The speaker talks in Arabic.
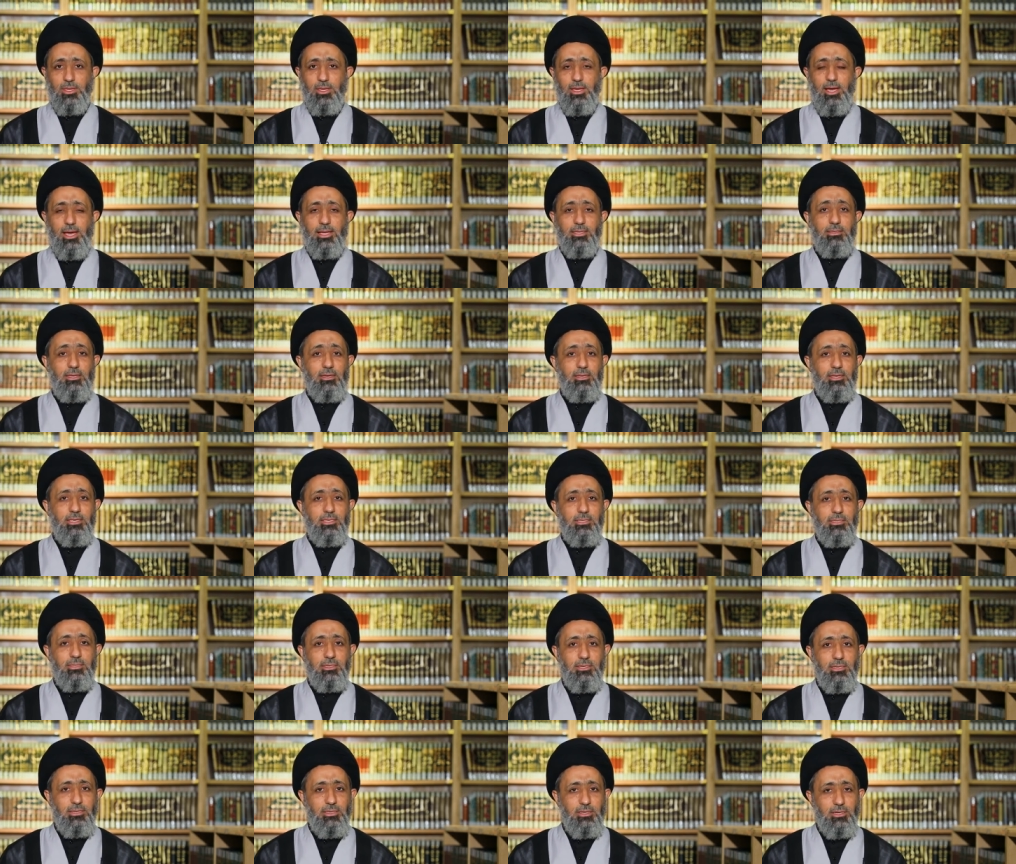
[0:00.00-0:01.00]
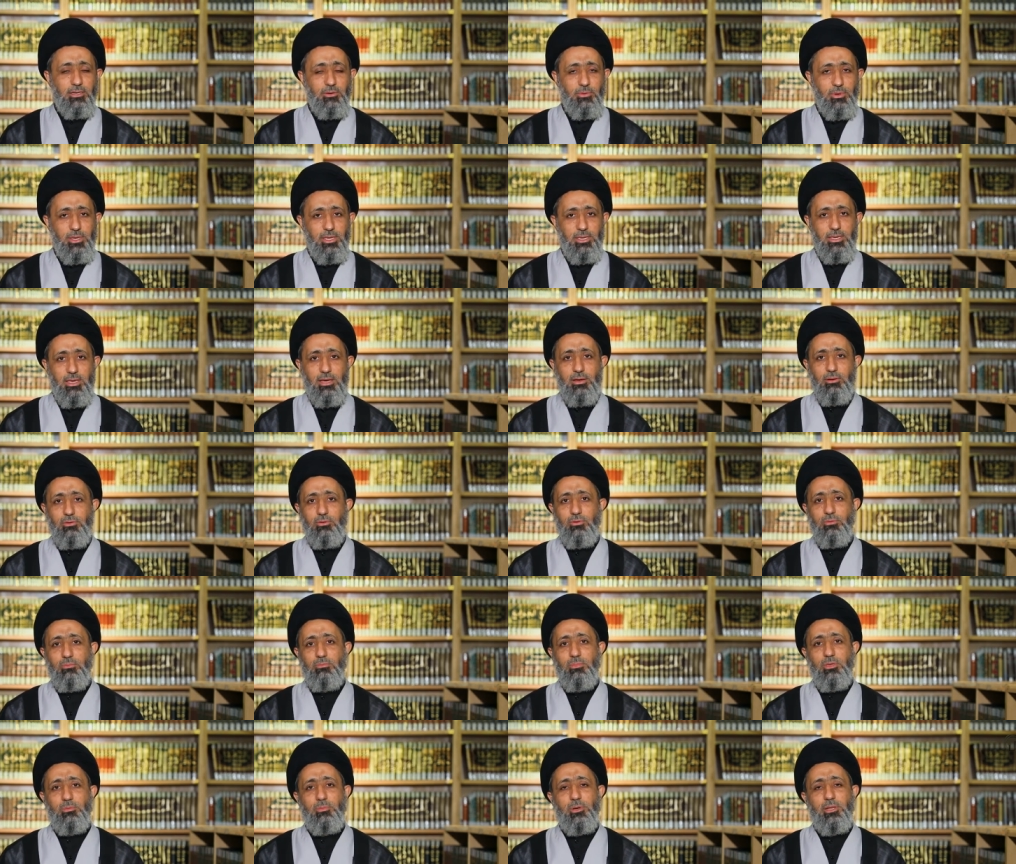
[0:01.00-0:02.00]
حتى نستنير
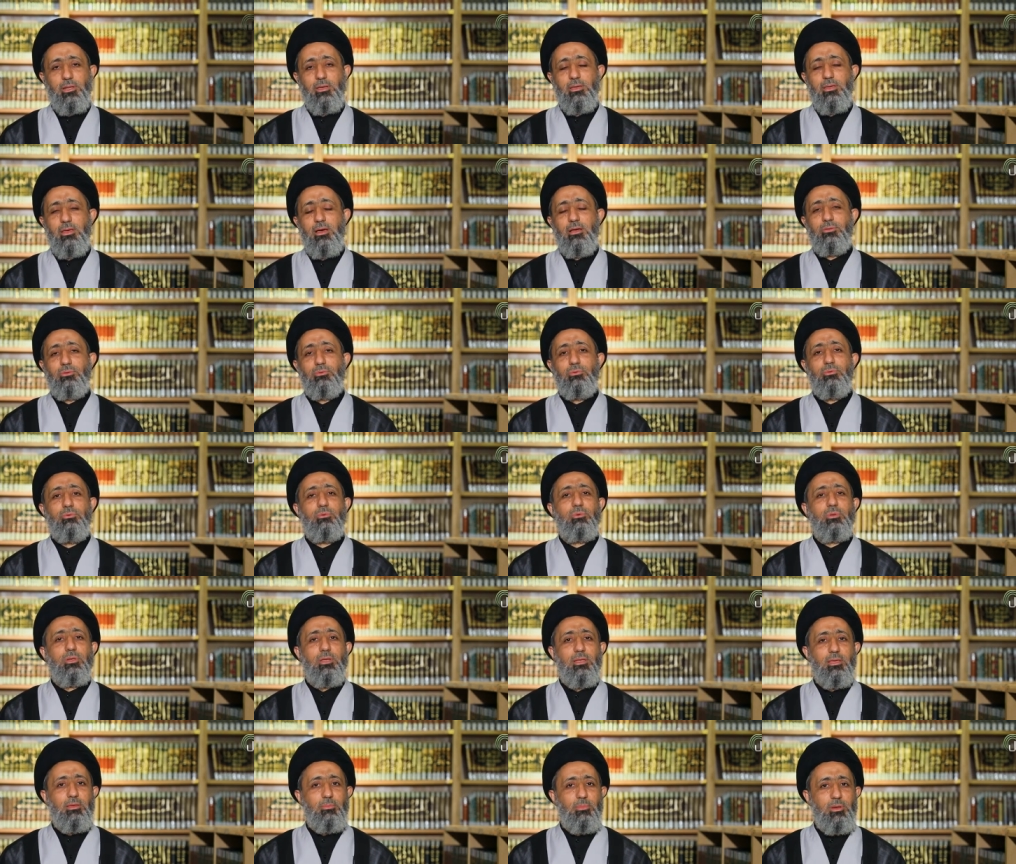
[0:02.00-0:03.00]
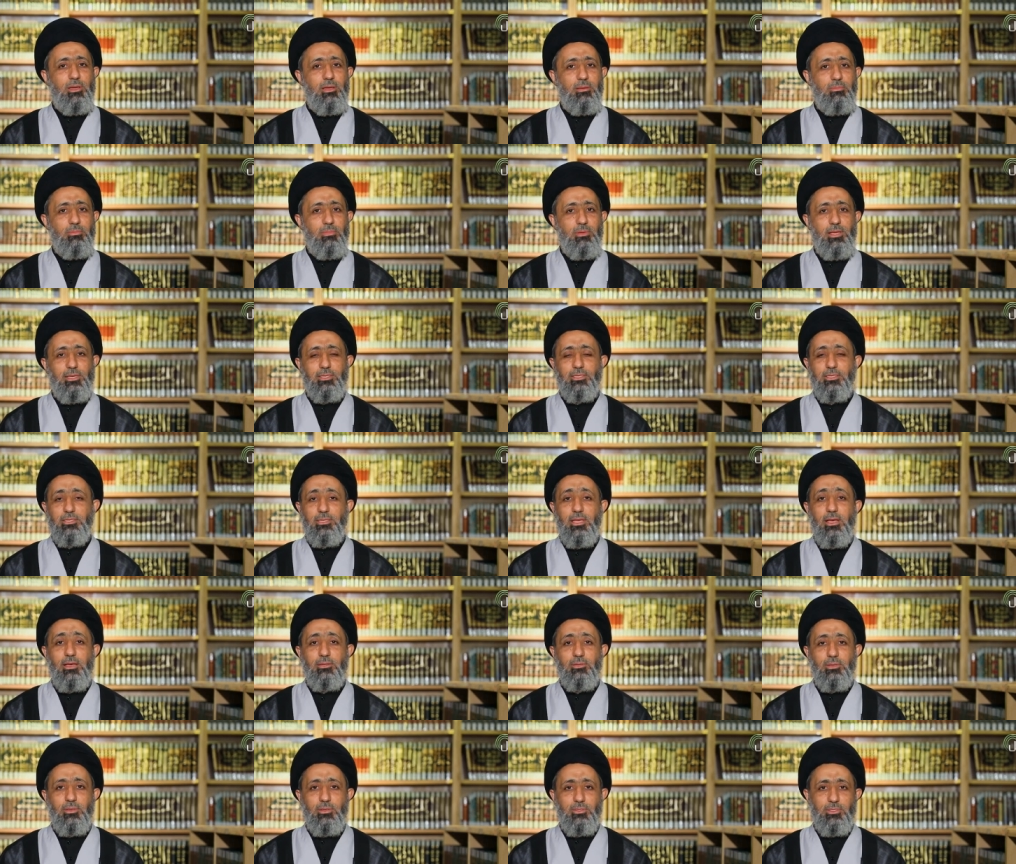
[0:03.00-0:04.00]
وإياكم ببركات نور الإمام
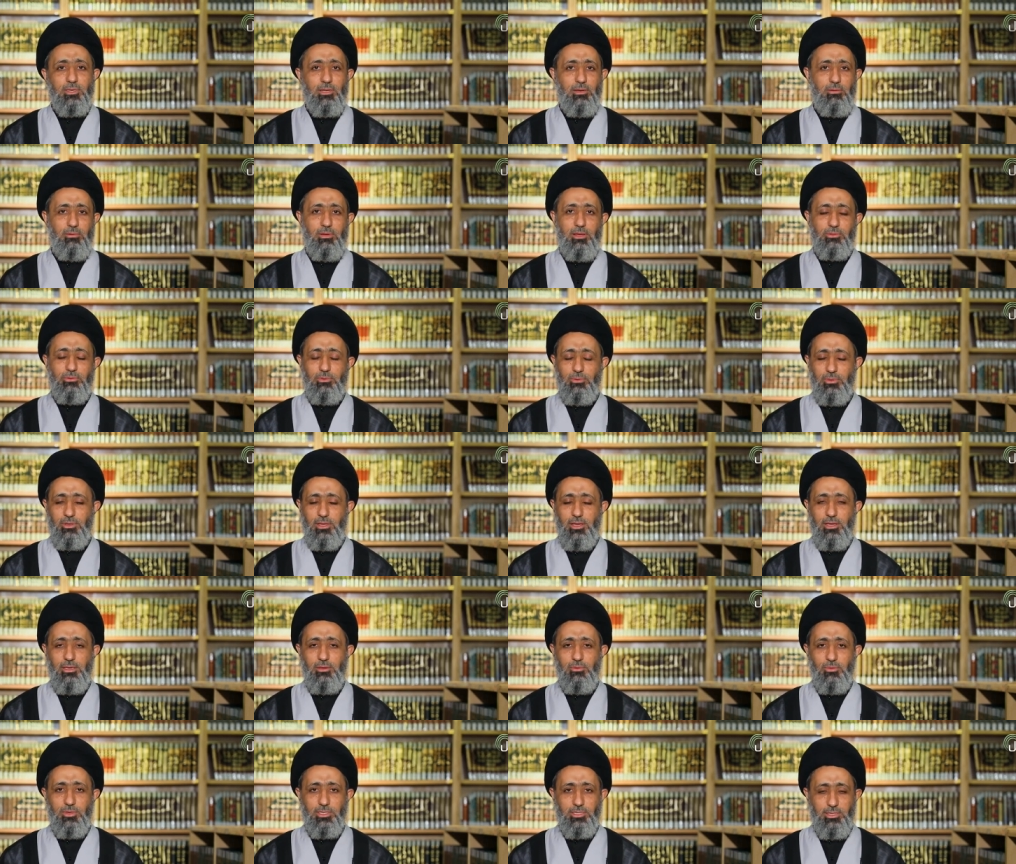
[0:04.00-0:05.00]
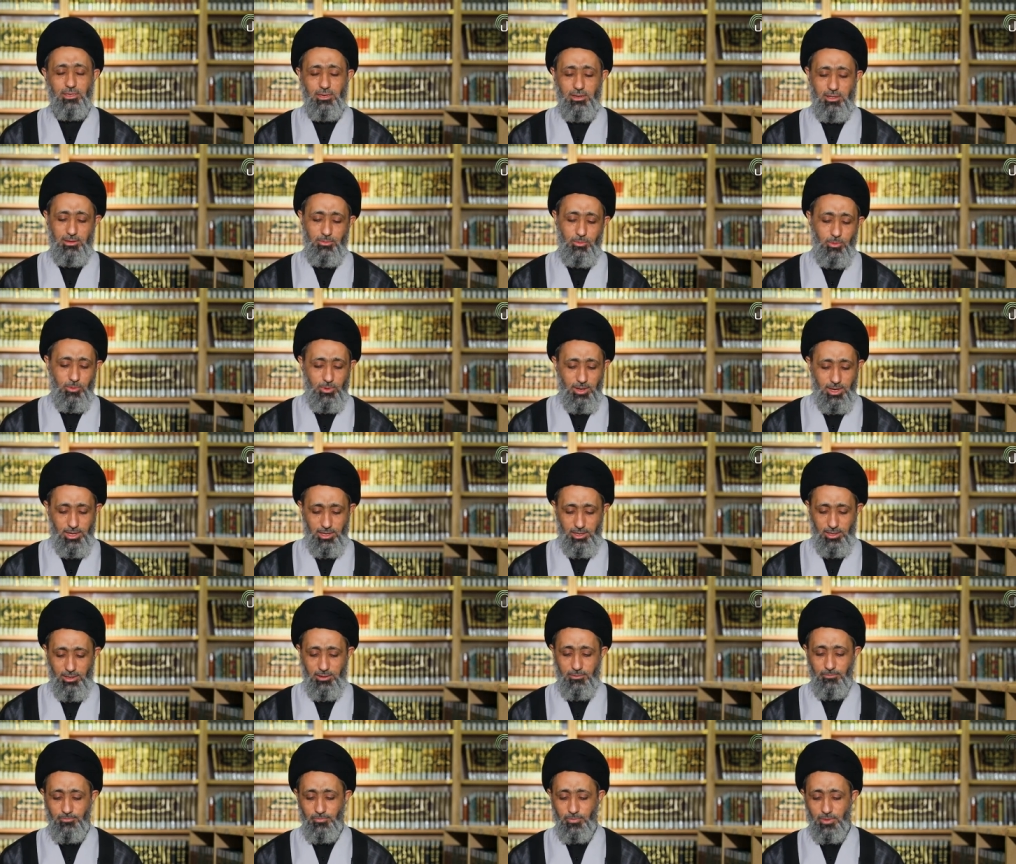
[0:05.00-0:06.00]
الصادق صلوات الله وسلامه
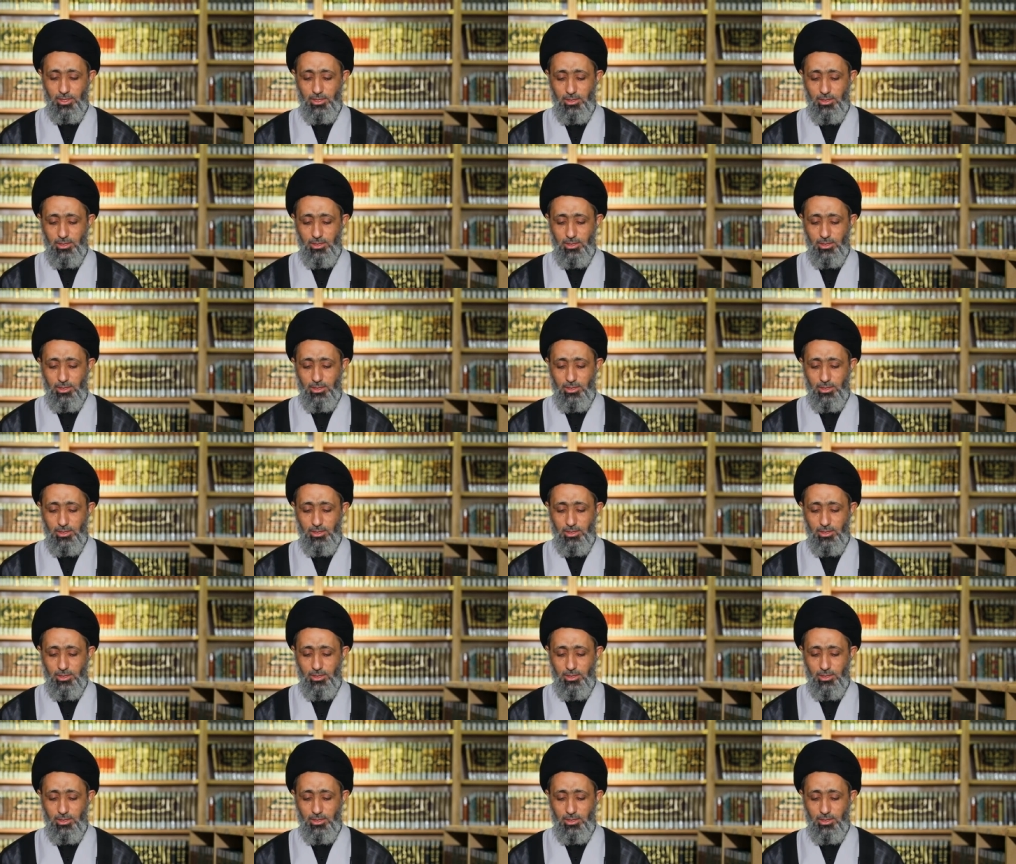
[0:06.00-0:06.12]
عليه